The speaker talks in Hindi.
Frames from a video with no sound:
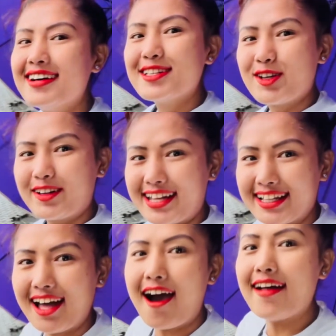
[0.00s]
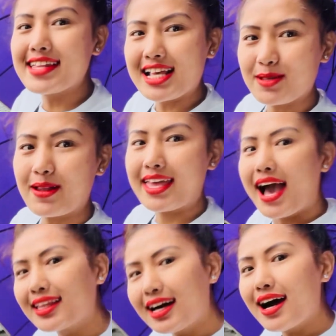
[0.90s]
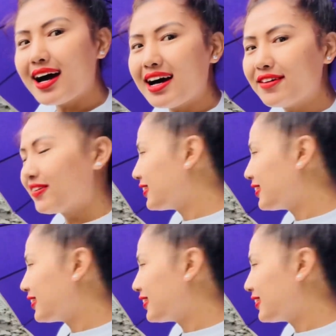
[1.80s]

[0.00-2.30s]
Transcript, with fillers: छोटे दान रसमल यादव